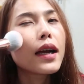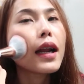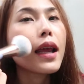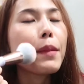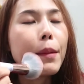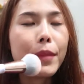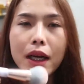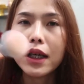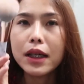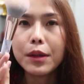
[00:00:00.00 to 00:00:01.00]
เกลี่ยแบบ
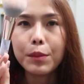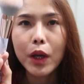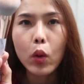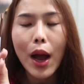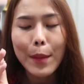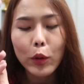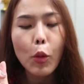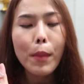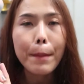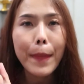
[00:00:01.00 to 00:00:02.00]
นี้คือมีความ
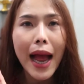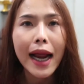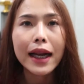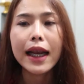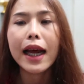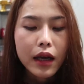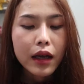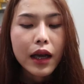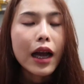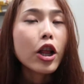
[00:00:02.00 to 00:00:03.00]
นุ่มมากๆเลยค่ะ
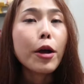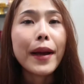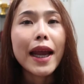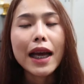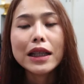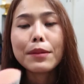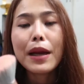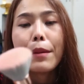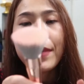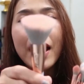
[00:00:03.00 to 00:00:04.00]
ก็ต่อไปนะคะ จะ
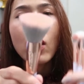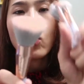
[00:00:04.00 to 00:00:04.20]
เป็นแปรง